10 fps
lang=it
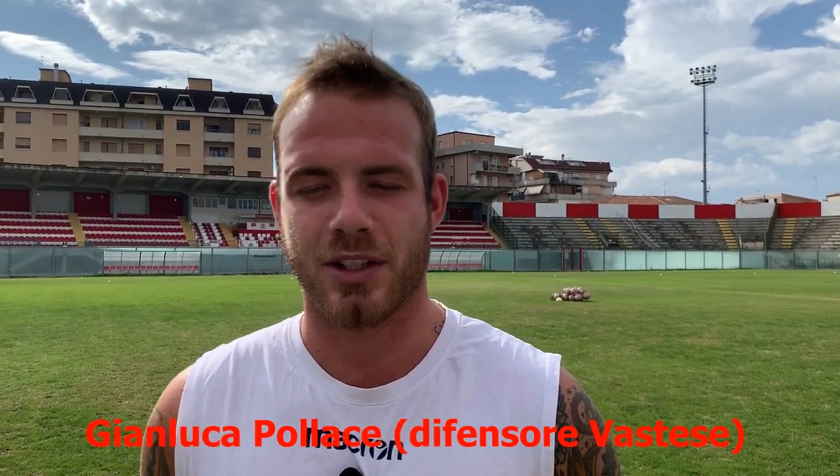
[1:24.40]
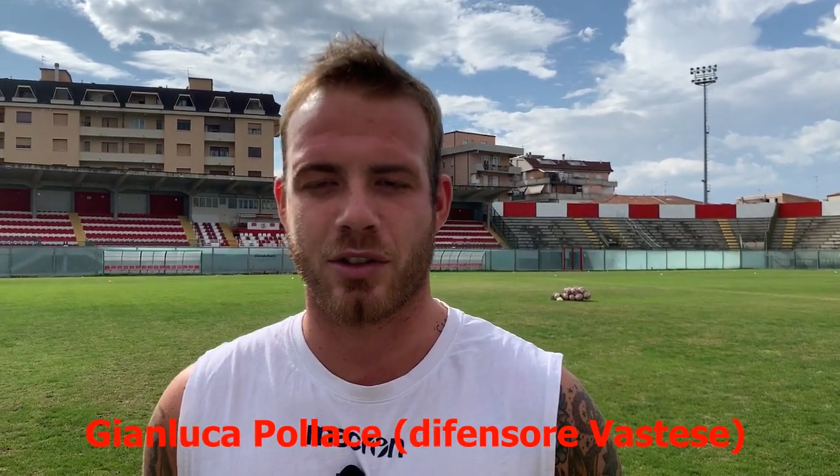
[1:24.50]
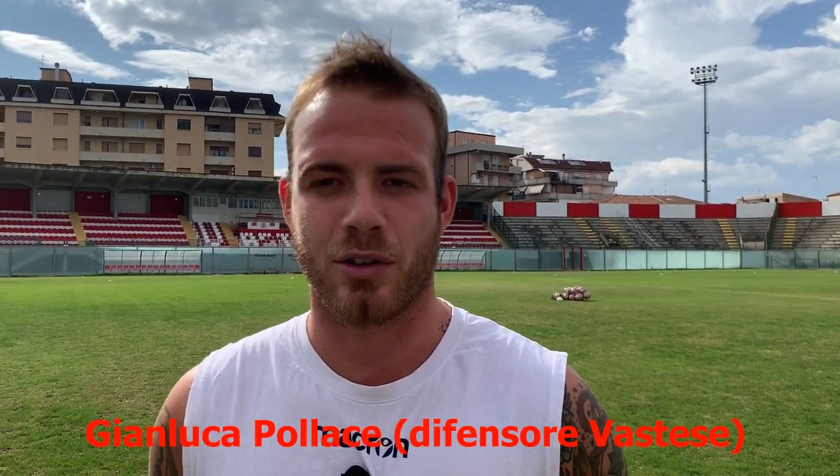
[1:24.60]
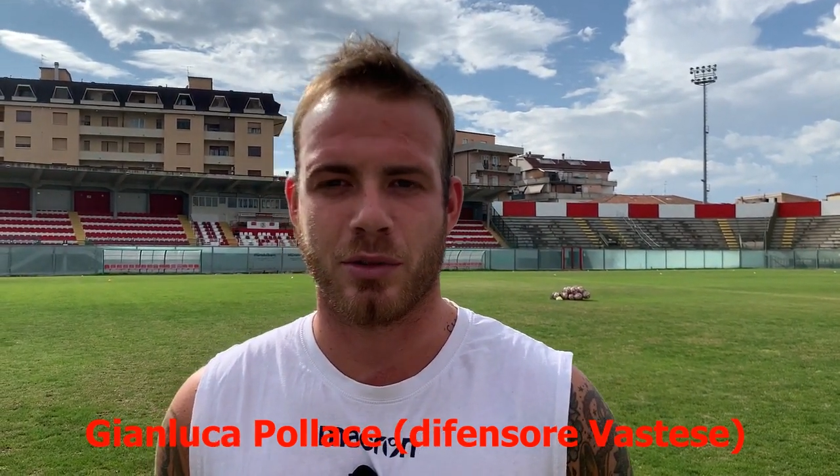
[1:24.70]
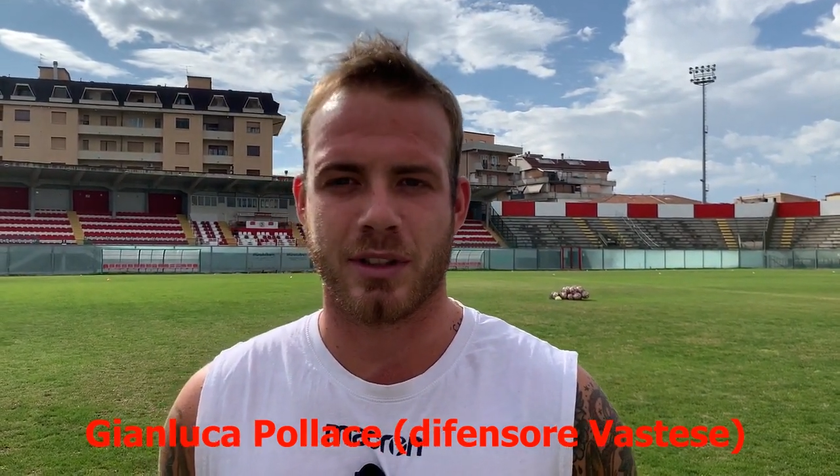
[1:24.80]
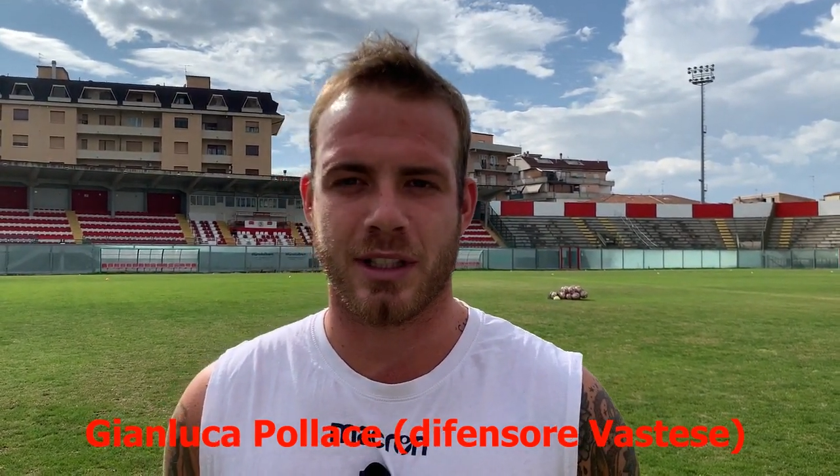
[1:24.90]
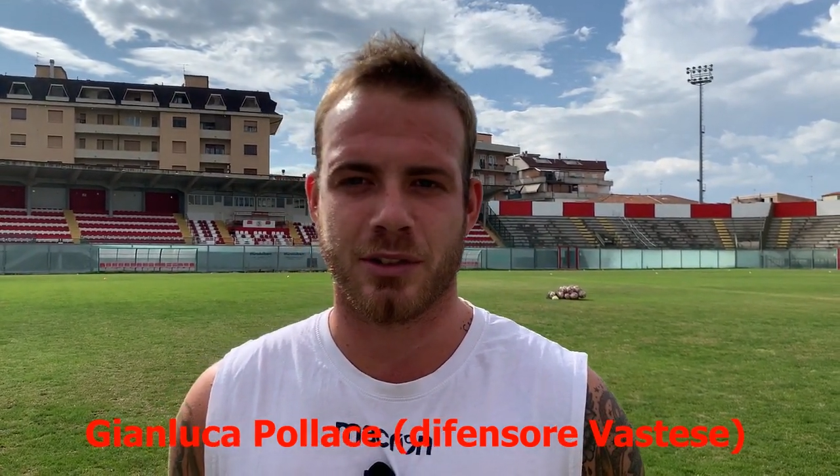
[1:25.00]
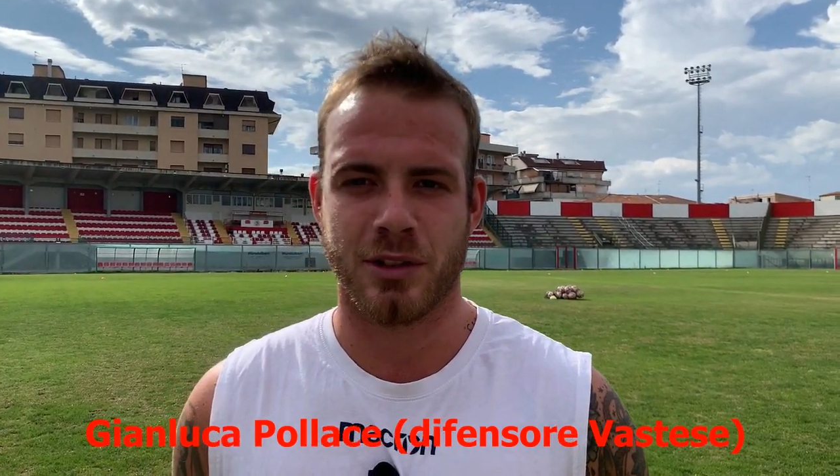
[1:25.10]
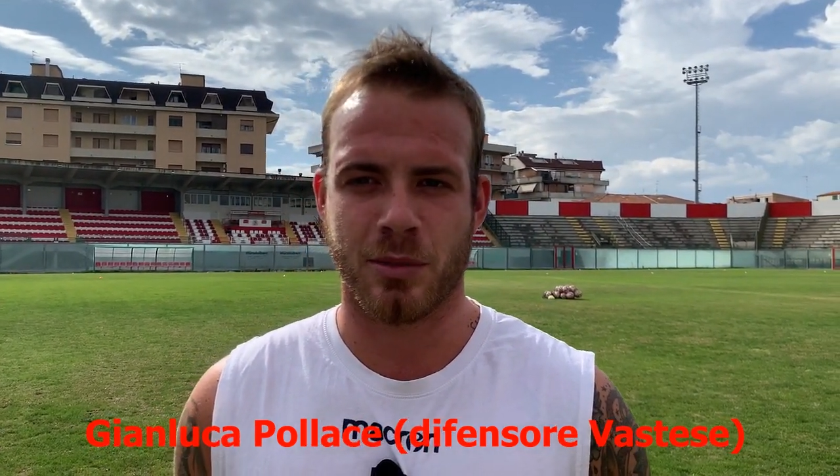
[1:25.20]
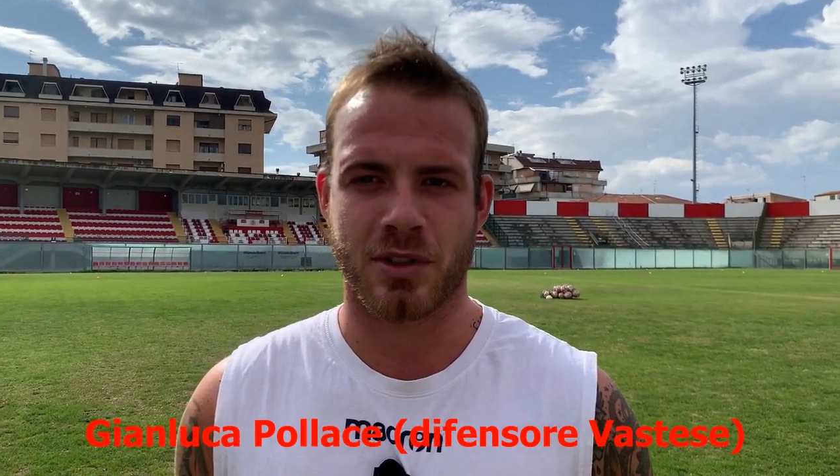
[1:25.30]
sono
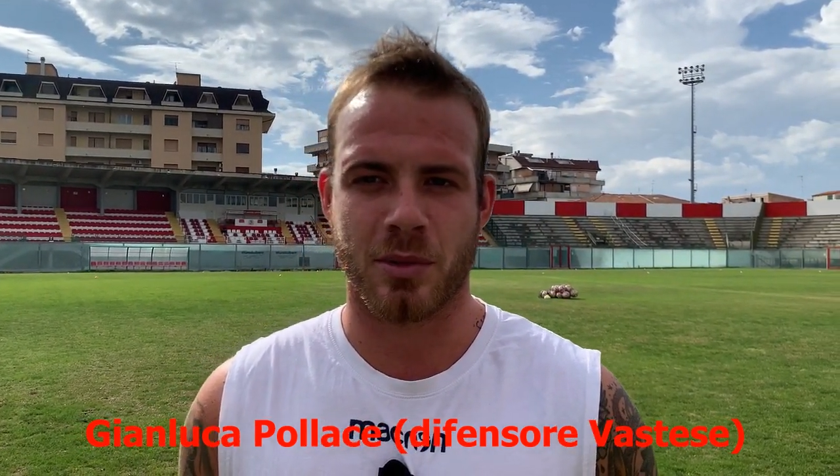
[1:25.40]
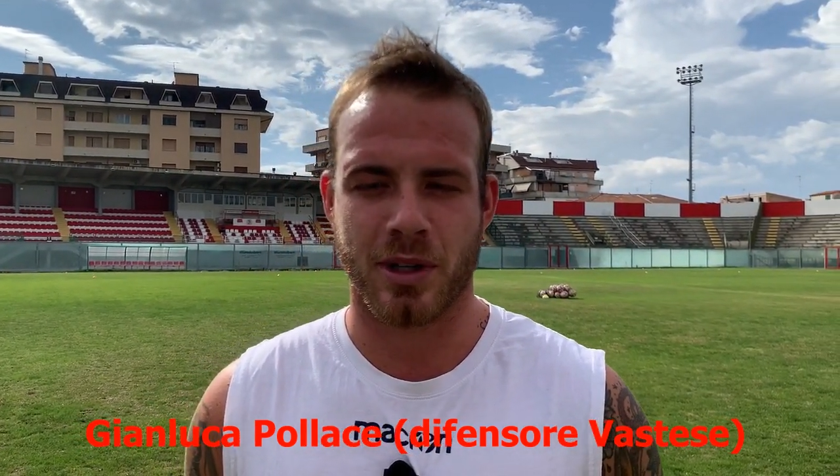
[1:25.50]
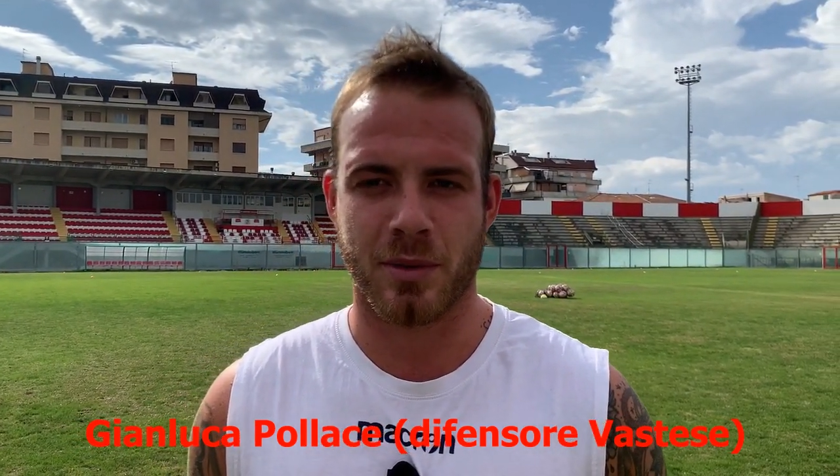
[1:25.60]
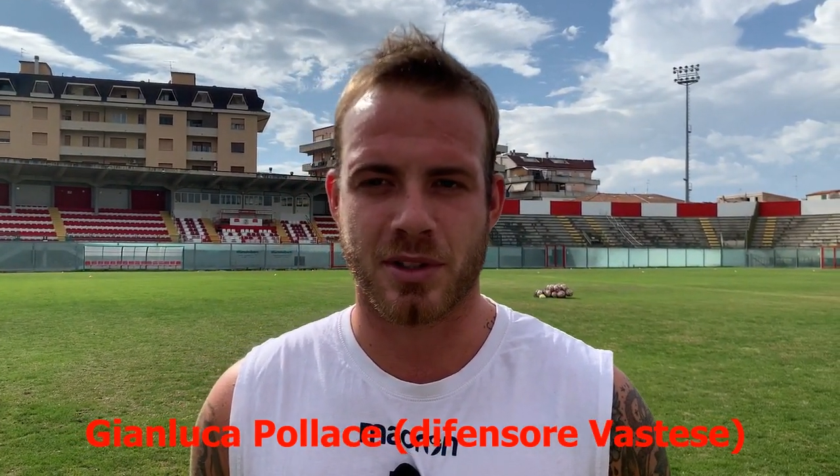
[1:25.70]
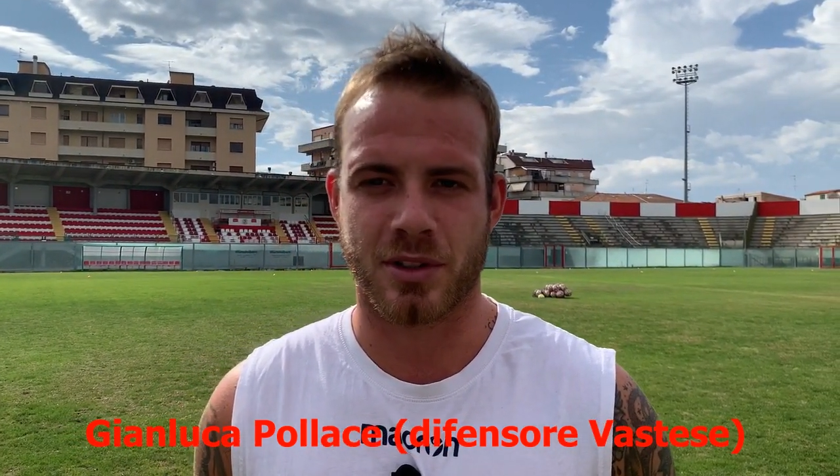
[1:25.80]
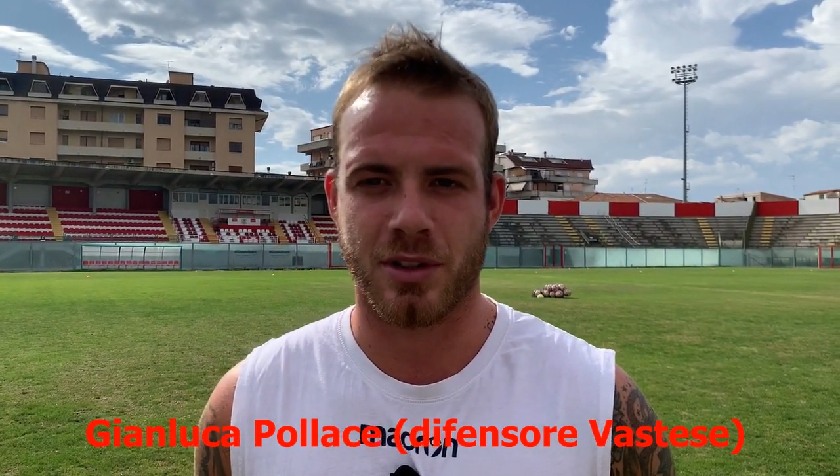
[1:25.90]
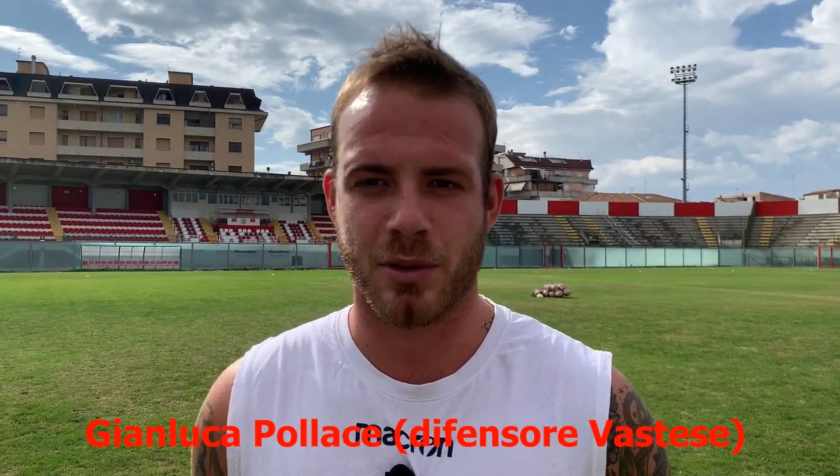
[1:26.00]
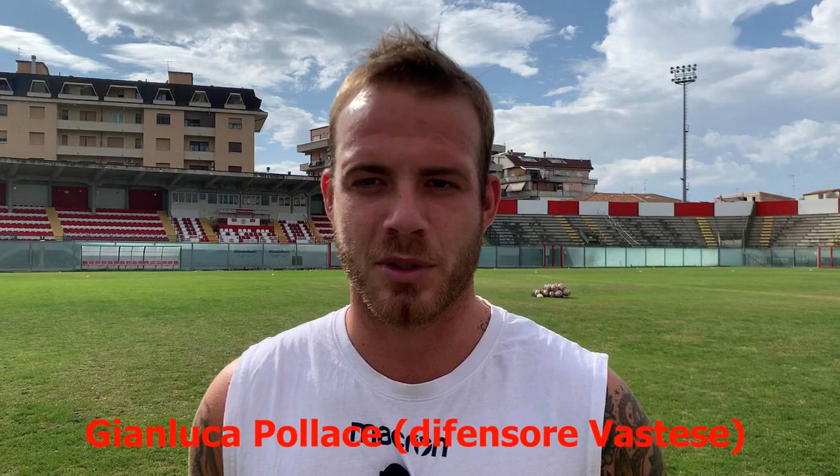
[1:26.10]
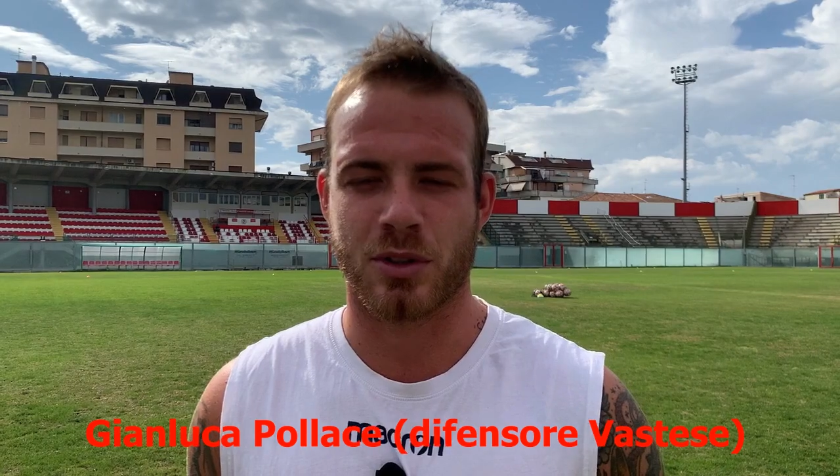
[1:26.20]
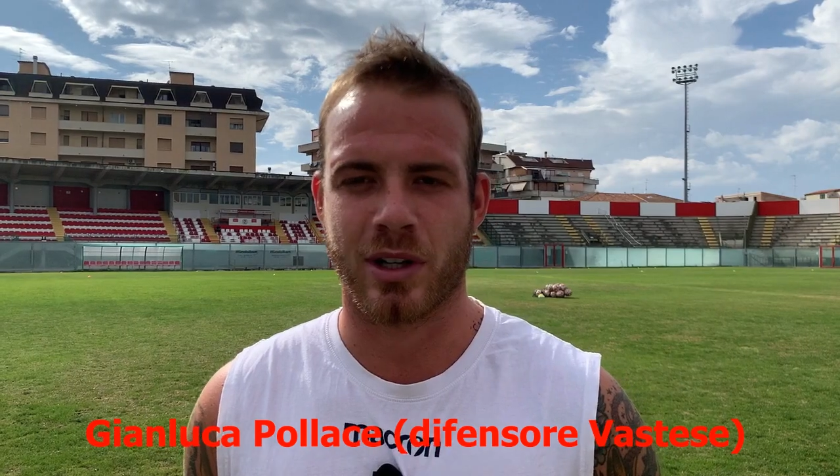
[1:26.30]
contento di proseguire
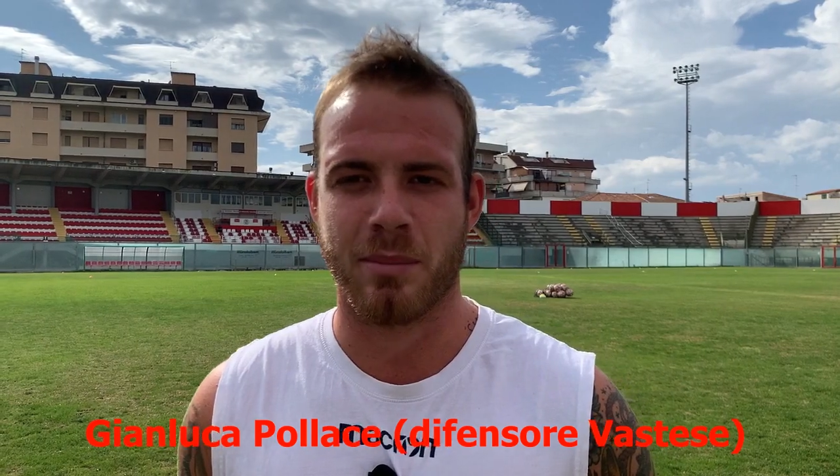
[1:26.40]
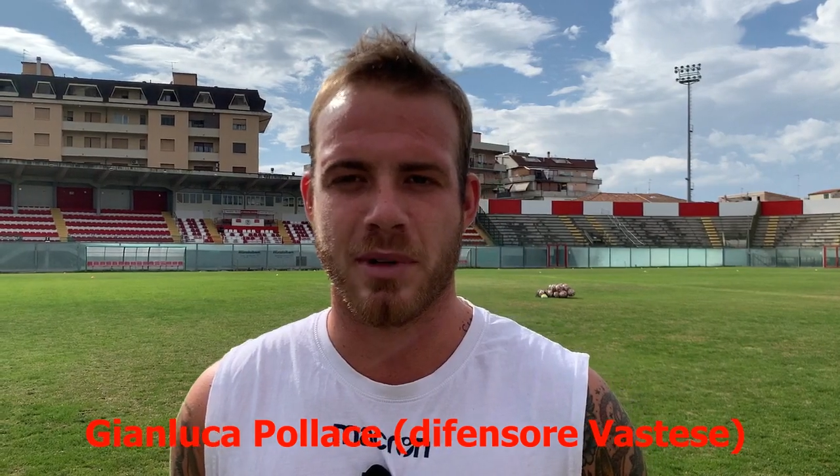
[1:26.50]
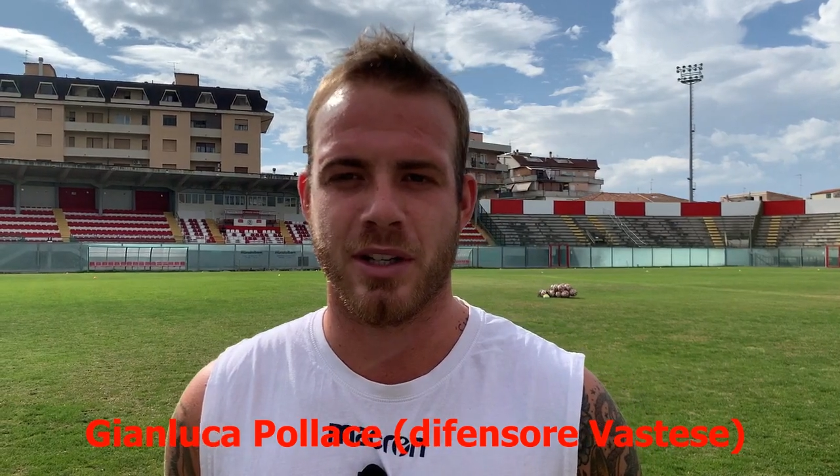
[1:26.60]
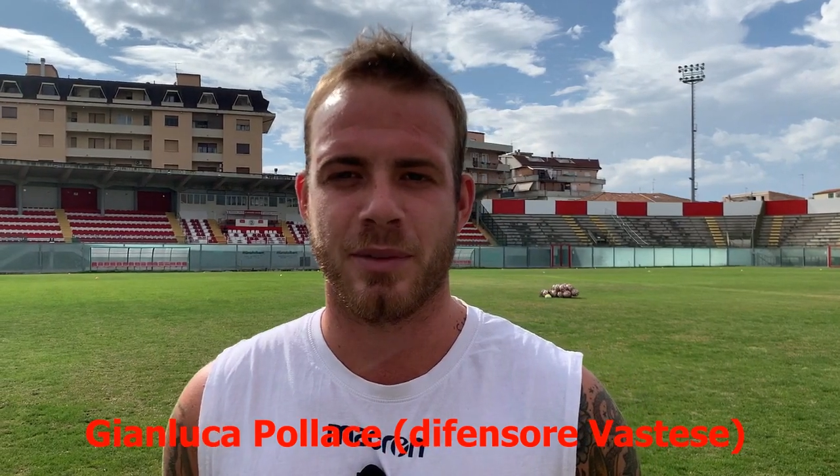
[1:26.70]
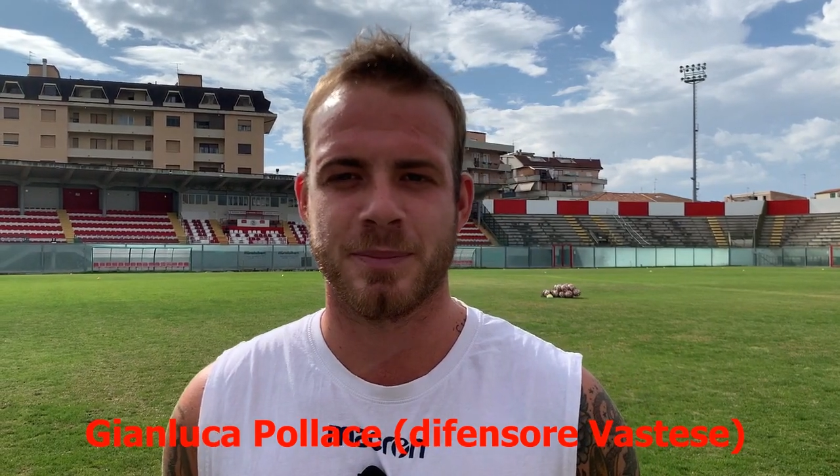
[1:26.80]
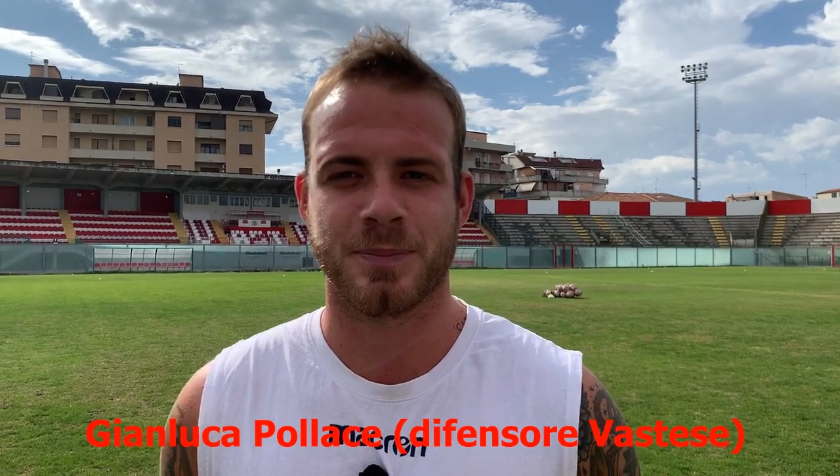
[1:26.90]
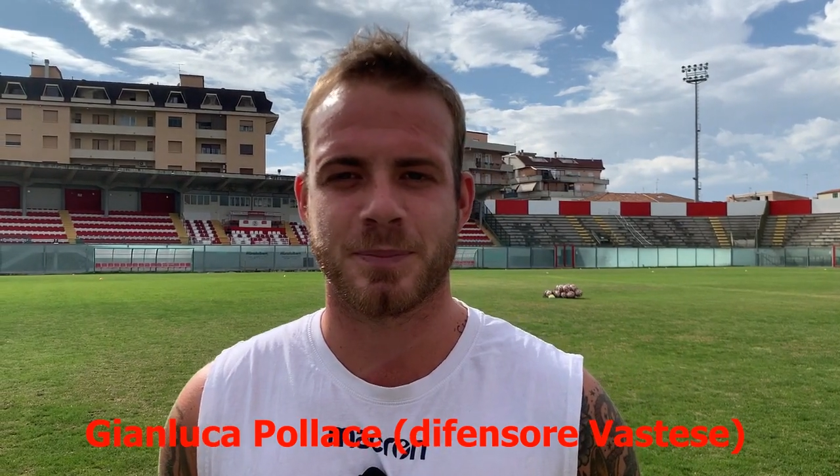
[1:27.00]
questo, questo cammino